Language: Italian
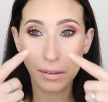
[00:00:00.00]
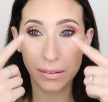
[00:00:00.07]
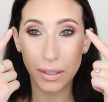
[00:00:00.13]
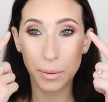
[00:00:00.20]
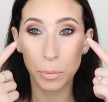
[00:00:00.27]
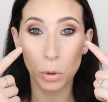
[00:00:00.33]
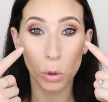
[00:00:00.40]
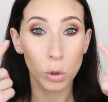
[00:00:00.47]

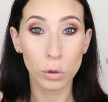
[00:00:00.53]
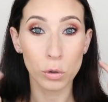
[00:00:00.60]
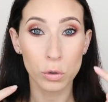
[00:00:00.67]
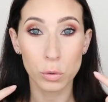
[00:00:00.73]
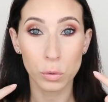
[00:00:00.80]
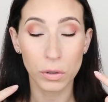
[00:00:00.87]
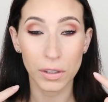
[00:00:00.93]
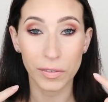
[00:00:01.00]
tipo
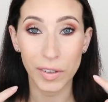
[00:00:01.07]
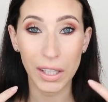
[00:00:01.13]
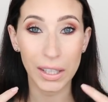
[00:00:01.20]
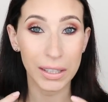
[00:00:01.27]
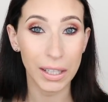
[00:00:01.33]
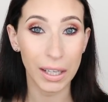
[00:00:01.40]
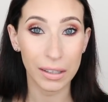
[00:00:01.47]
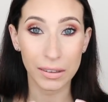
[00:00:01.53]

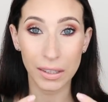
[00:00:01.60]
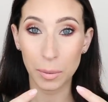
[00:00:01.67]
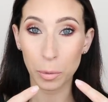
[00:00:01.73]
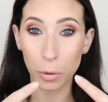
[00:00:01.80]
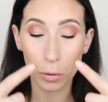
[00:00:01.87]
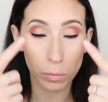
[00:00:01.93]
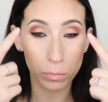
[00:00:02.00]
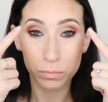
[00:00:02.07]
congiuntivite,
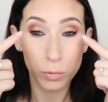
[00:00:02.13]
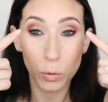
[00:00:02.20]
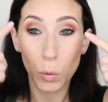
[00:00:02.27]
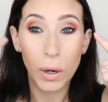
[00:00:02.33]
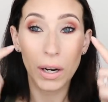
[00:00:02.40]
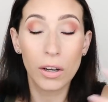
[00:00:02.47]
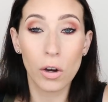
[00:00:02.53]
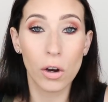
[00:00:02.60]
tipo
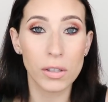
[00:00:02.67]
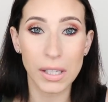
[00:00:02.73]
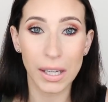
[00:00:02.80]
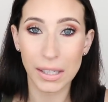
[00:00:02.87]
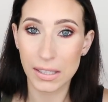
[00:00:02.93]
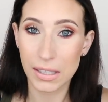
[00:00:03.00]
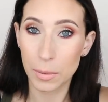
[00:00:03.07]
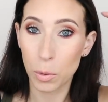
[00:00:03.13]
qualcosa
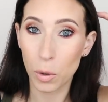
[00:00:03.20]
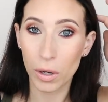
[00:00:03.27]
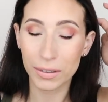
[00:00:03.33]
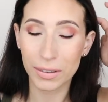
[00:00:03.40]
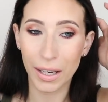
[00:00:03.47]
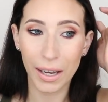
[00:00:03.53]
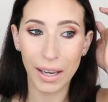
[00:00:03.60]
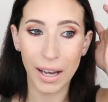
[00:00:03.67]
che si può
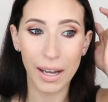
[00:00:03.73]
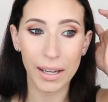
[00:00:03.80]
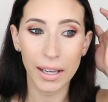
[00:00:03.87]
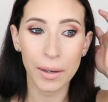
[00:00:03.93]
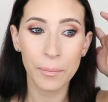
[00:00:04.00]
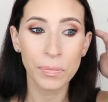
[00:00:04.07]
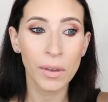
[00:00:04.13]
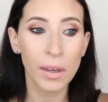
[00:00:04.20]

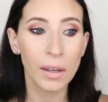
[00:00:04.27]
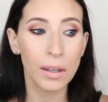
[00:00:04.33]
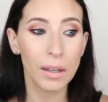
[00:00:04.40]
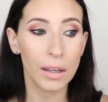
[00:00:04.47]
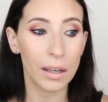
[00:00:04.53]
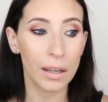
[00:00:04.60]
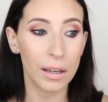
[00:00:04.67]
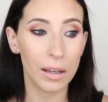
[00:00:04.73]
attaccare.
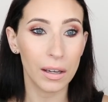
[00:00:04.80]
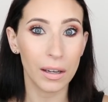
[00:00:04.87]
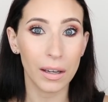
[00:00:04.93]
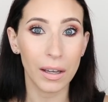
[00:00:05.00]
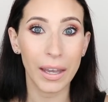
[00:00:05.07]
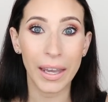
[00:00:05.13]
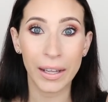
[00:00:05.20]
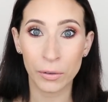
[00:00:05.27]

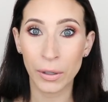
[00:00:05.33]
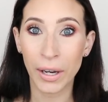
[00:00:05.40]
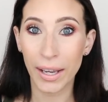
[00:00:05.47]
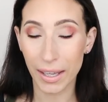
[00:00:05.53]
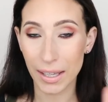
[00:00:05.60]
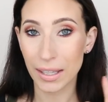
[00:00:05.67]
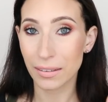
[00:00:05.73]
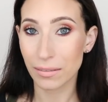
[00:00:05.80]
Uh, e non
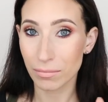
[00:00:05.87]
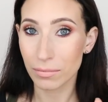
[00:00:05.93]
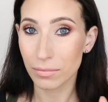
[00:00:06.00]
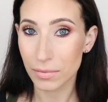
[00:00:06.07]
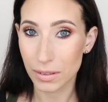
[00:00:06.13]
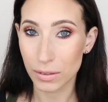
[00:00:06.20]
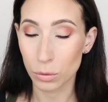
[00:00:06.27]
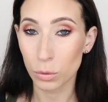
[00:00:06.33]
è che
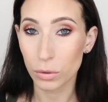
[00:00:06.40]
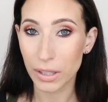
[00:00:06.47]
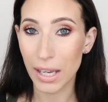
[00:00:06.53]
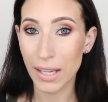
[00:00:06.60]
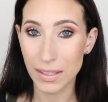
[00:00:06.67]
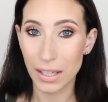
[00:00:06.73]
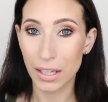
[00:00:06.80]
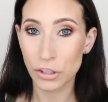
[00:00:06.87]
sul
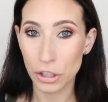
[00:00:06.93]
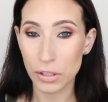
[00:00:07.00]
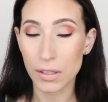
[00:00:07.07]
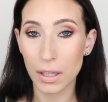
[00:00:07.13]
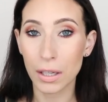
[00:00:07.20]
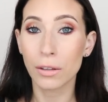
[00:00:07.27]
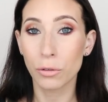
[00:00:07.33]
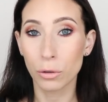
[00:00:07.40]
tester c'è
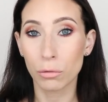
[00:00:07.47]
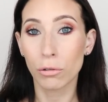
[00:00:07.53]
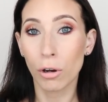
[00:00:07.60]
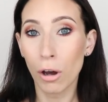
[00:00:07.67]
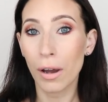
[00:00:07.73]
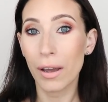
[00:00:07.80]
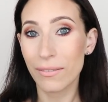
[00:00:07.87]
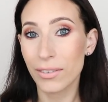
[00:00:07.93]
scritto
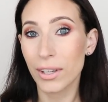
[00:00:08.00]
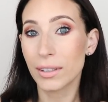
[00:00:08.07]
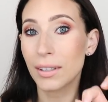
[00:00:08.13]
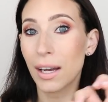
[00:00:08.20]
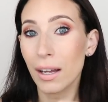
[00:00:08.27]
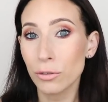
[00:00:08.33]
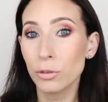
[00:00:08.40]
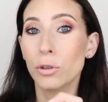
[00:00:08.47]
no, è
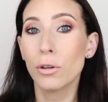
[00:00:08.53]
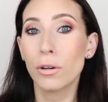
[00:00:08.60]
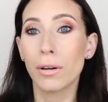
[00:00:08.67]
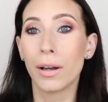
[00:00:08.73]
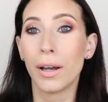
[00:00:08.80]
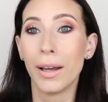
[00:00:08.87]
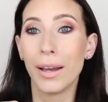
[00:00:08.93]
vietato